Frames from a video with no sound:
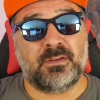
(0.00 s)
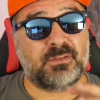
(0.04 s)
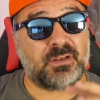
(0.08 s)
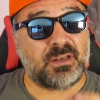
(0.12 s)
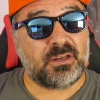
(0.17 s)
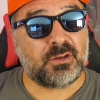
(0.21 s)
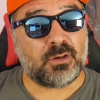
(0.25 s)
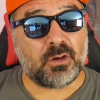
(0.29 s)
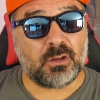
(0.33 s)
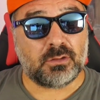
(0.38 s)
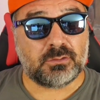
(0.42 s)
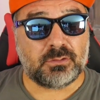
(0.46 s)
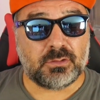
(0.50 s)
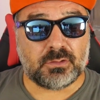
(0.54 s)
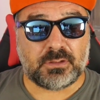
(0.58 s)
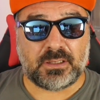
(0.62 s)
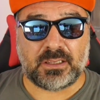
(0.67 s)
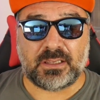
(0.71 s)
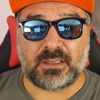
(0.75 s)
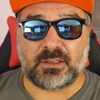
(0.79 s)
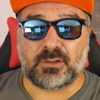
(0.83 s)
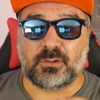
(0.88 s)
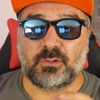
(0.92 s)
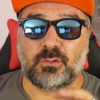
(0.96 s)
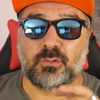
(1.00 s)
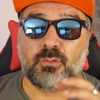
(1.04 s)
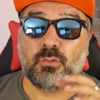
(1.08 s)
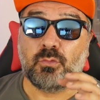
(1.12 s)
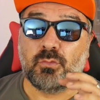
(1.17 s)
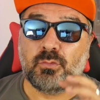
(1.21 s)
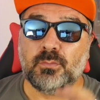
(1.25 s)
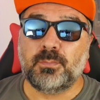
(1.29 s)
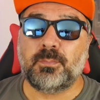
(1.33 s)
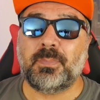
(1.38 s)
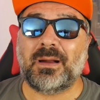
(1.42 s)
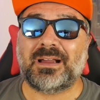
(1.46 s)
Vi ricordo che
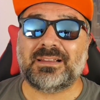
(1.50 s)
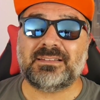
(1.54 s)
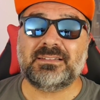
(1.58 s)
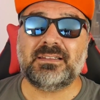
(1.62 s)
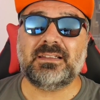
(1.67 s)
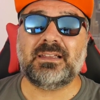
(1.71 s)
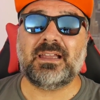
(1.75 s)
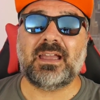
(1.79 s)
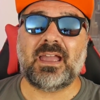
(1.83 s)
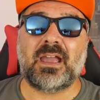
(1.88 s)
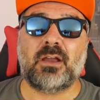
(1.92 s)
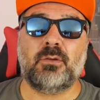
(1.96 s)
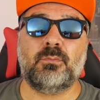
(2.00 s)
Coolpad è